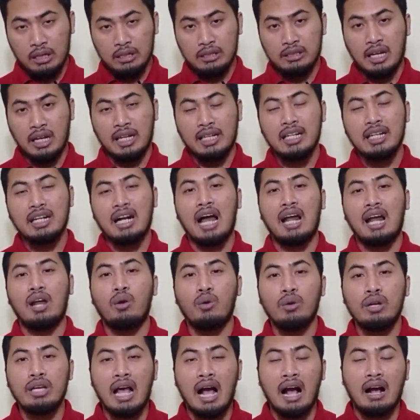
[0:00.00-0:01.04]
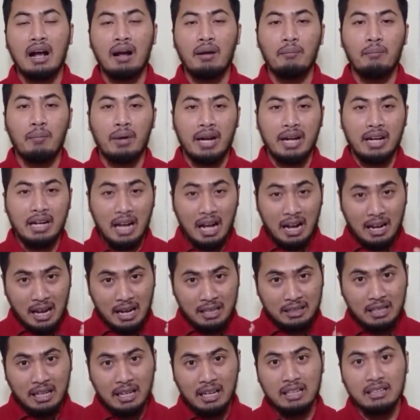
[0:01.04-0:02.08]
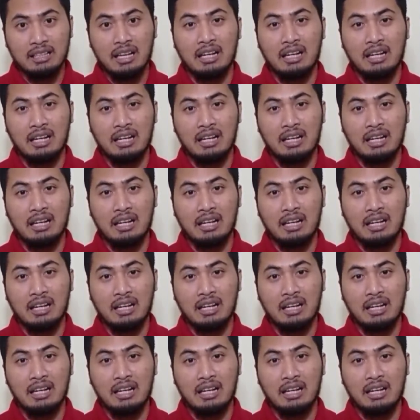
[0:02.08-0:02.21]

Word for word: Jadi kalau yang mereka katakan